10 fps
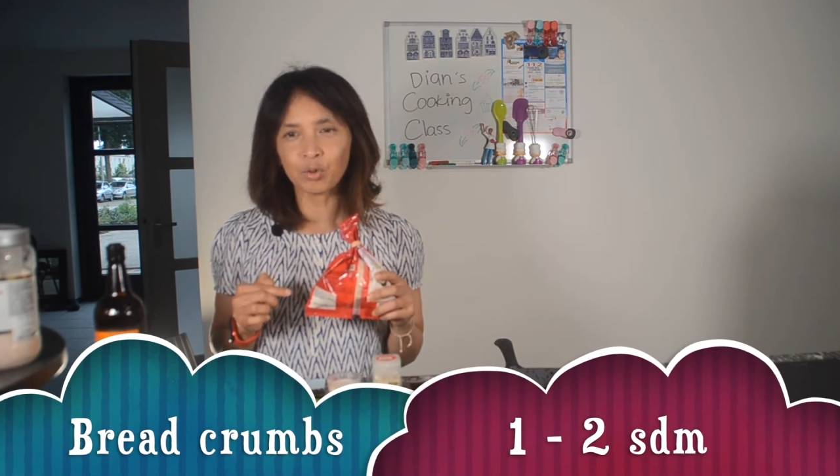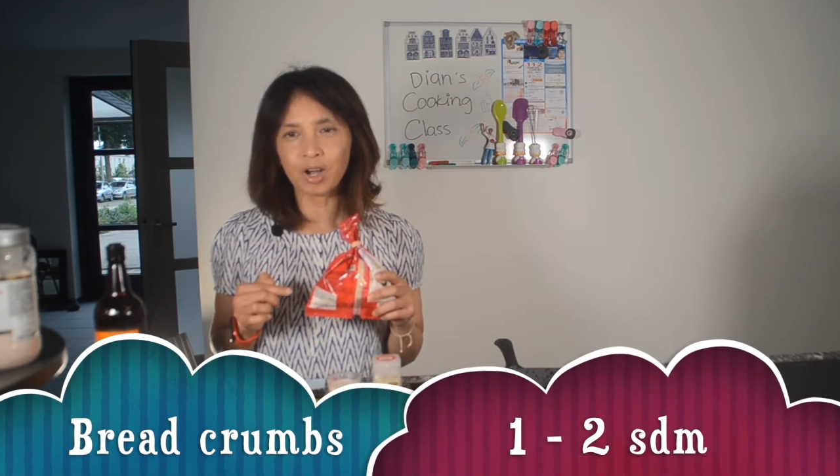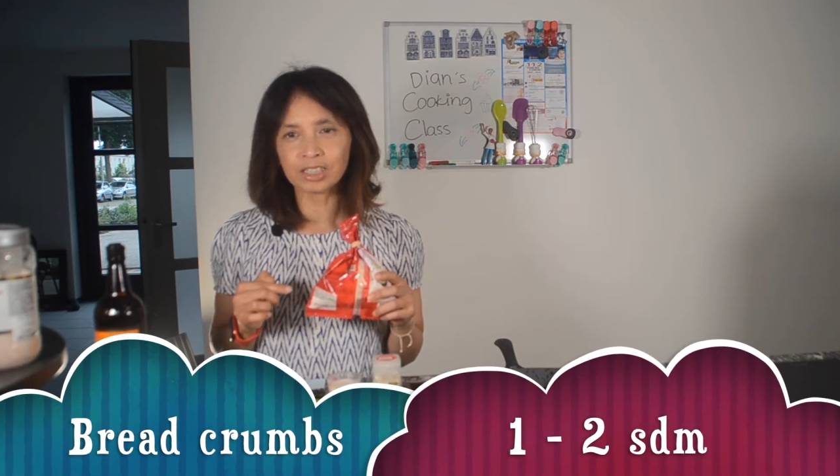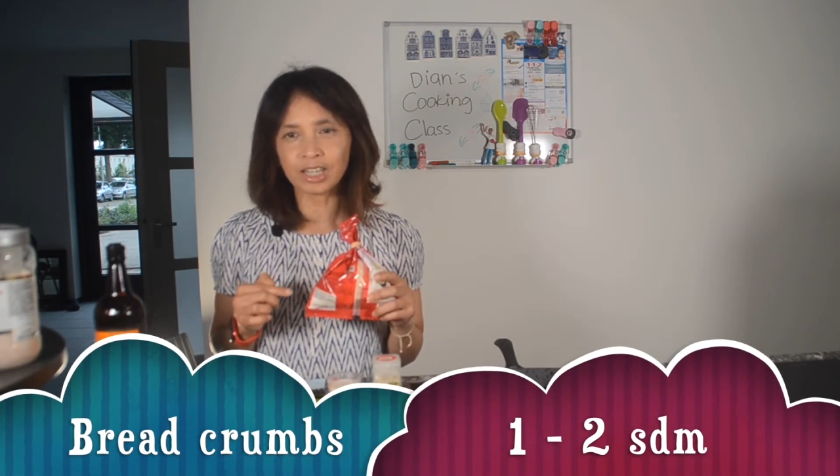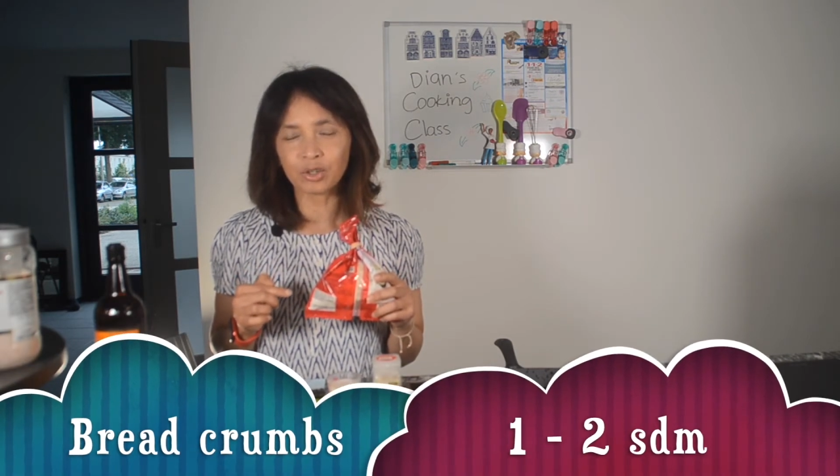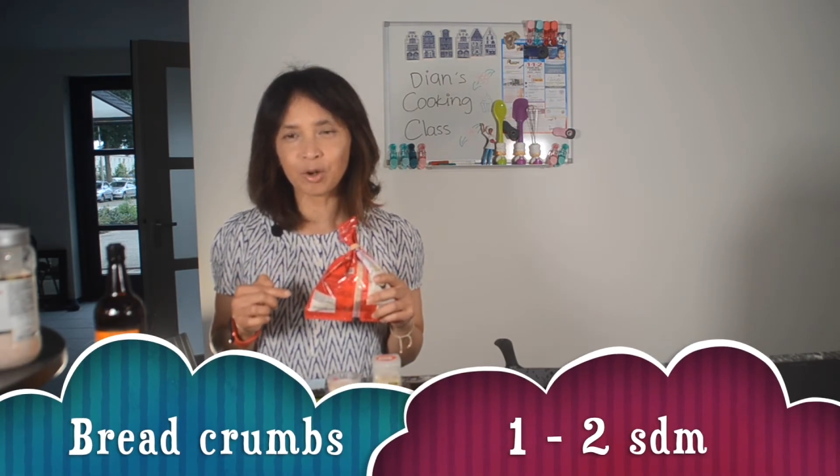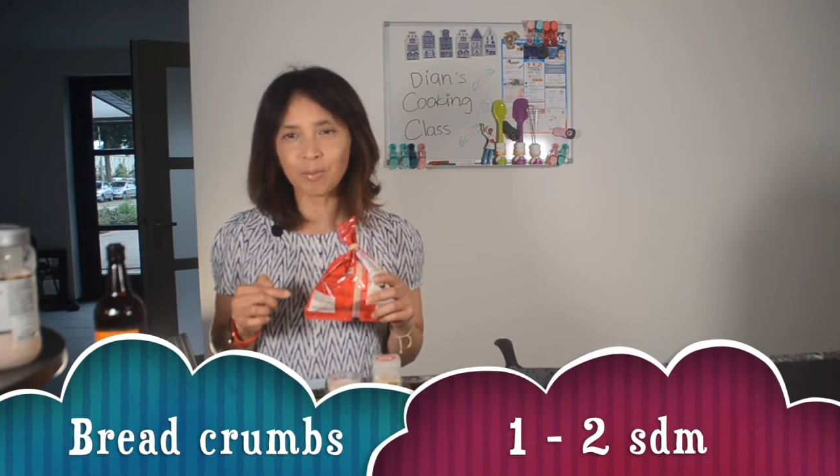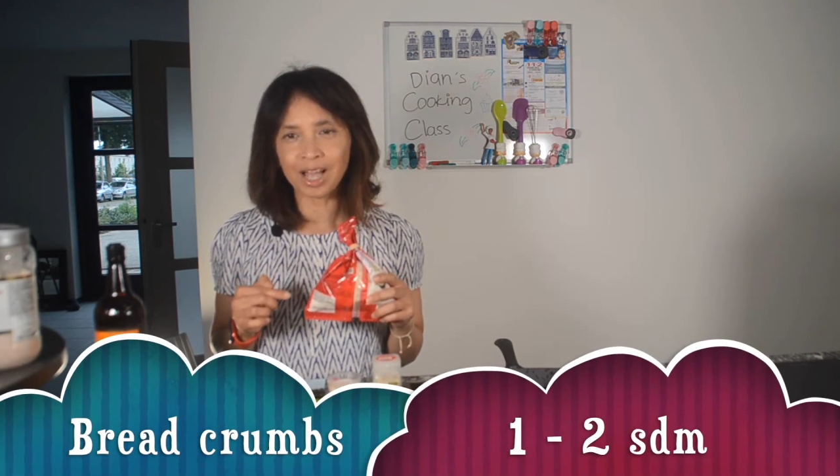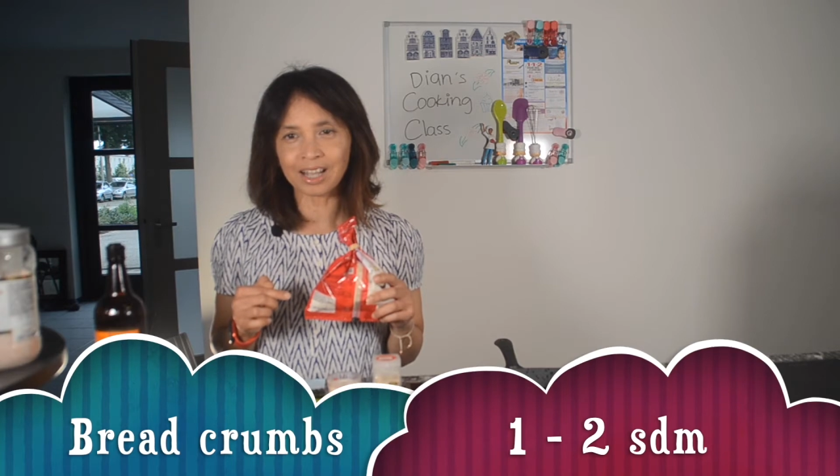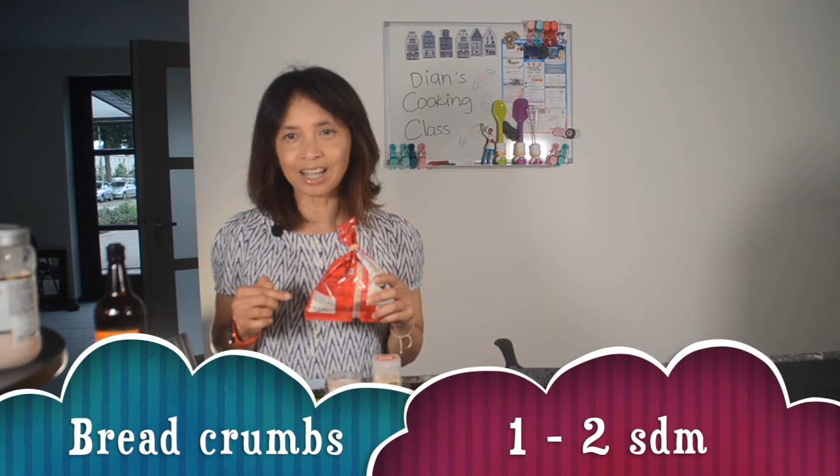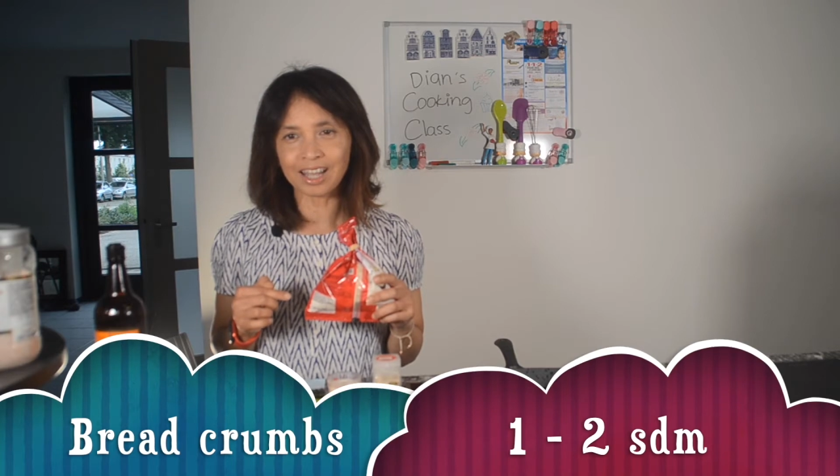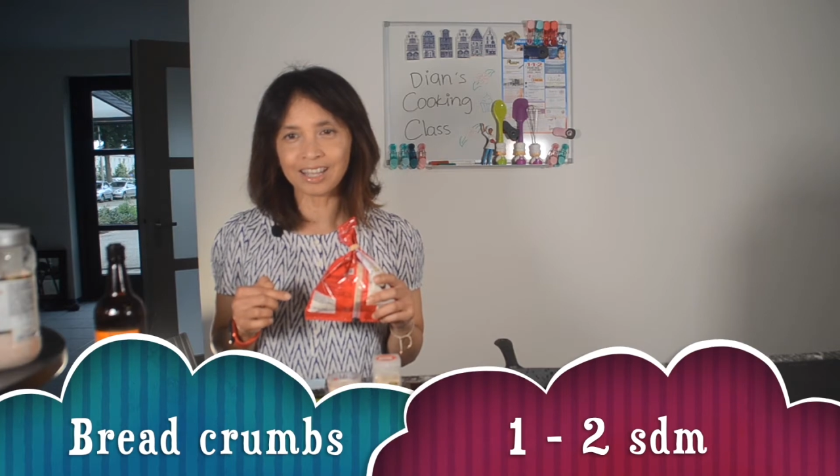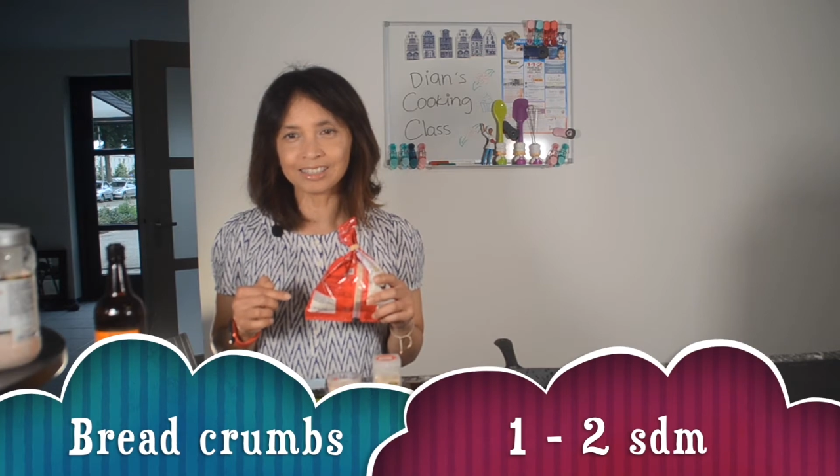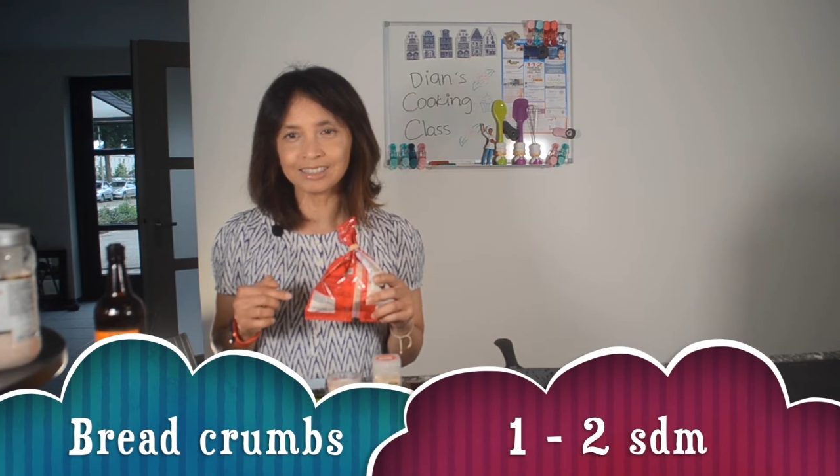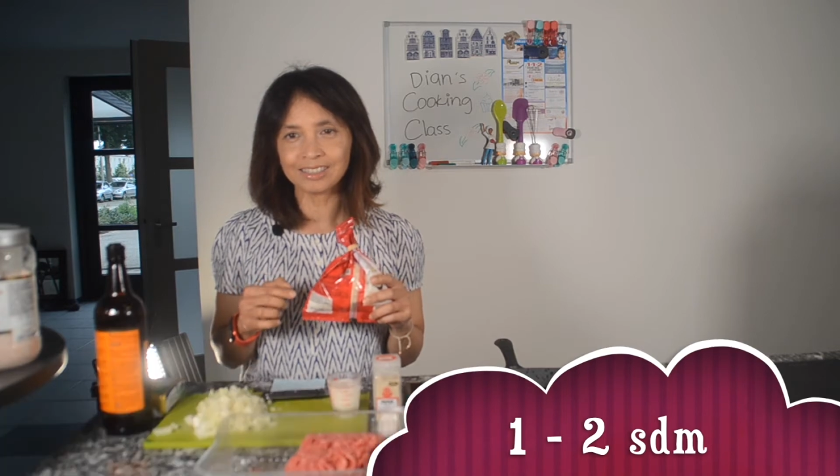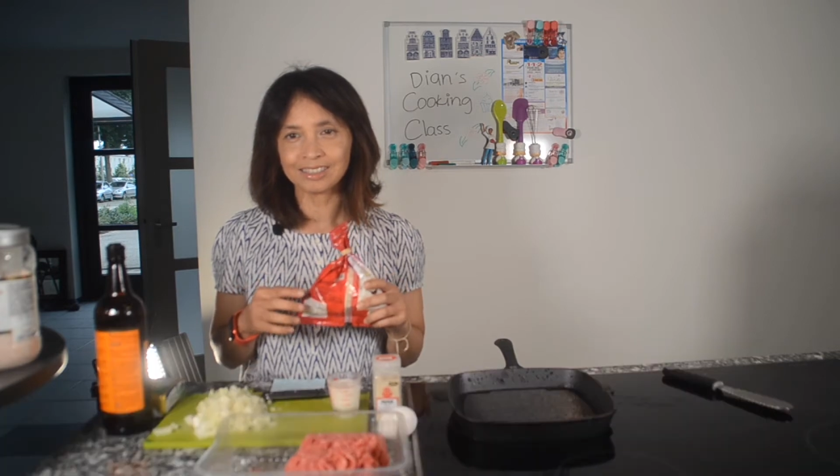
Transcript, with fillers: 2 sendok makan,